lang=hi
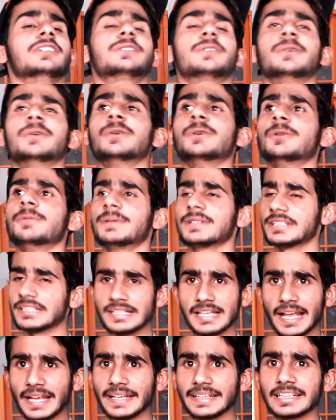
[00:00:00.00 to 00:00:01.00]
तो बस
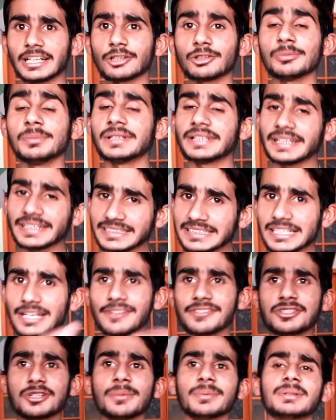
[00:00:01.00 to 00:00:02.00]
इतना ही था तो मिलते हैं किसी
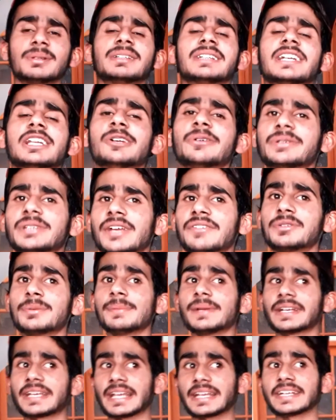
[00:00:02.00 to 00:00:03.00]
नेक्स्ट वीडियो में तो तक के लिए खुदा
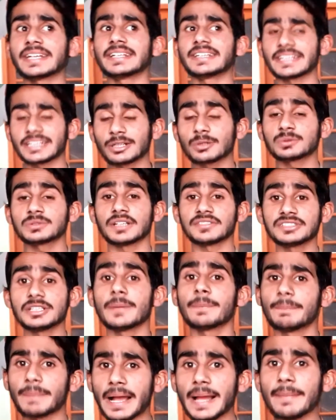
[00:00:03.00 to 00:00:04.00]
में खैर टेक खुदा
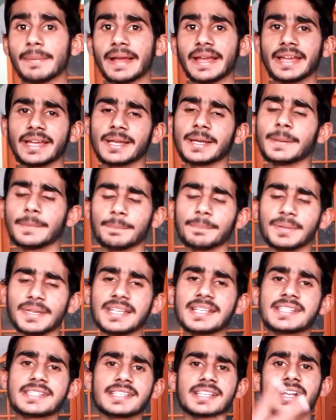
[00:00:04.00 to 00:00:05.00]
बाय बाय
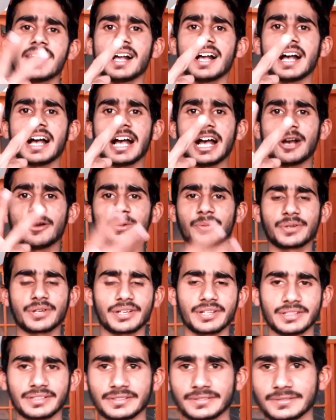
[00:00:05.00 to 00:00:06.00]
पीस आउट